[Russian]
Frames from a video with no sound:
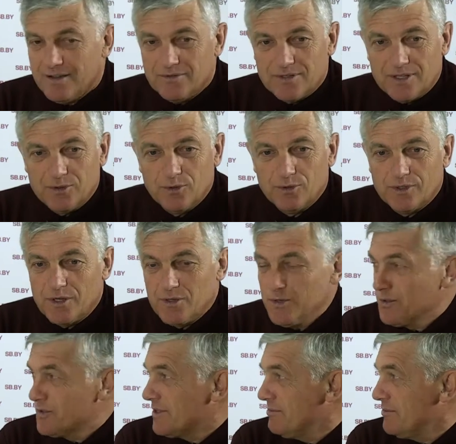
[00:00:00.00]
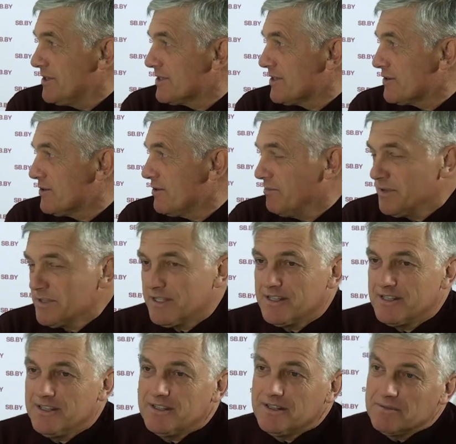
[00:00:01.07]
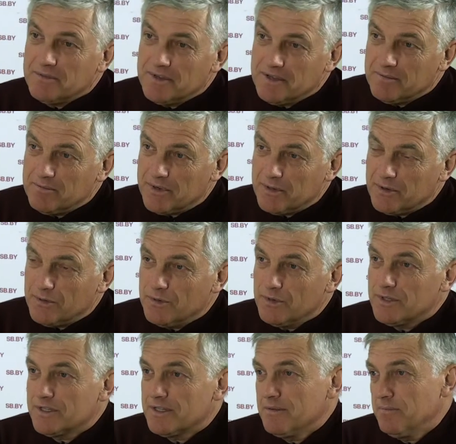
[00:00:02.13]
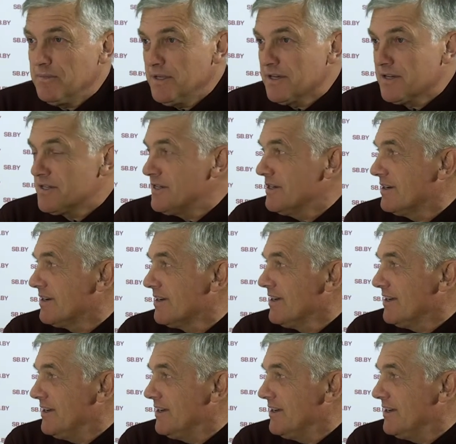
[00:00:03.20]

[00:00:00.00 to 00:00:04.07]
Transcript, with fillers: в саду найдется место, чтобы посадить там и абрикос, и персик,